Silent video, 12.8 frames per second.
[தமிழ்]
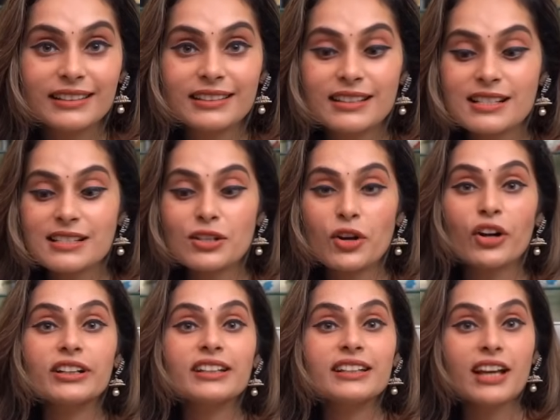இட் இஸ்
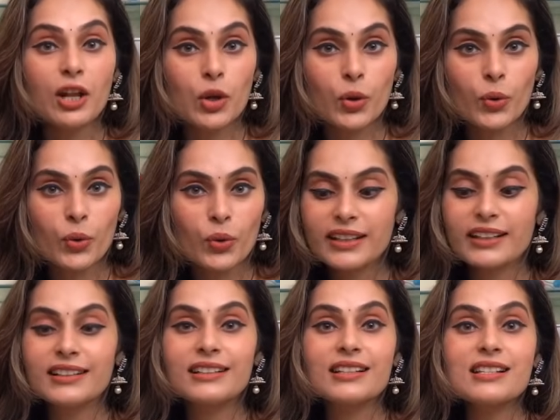நாட் எல்லோ
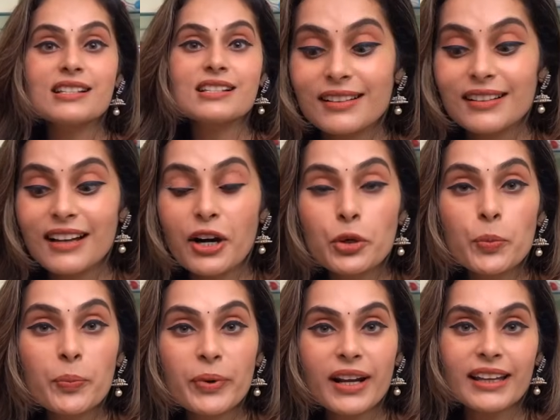இட் இஸ்
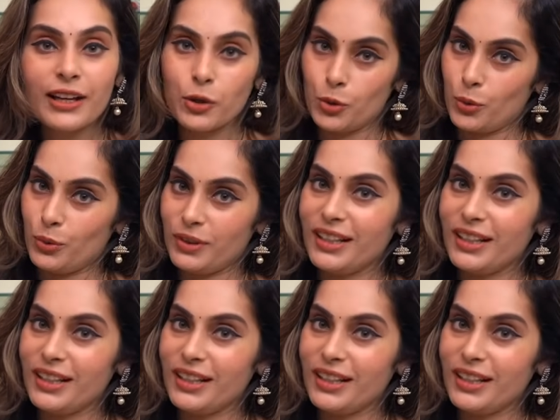நடுப்புற எல்லோ